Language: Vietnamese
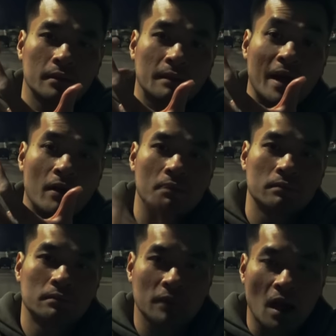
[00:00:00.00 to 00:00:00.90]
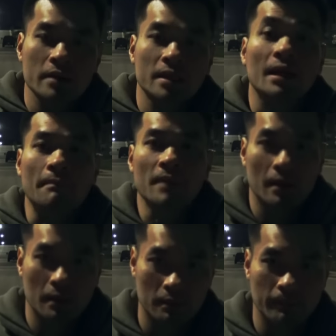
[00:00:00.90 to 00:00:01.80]
bạn hiểu không? Đó, chất cấm đó.
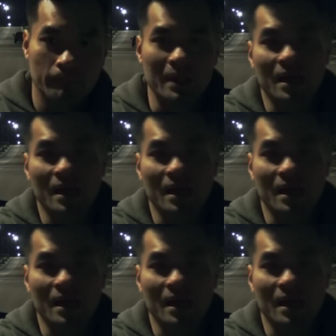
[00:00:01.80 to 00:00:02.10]
Mình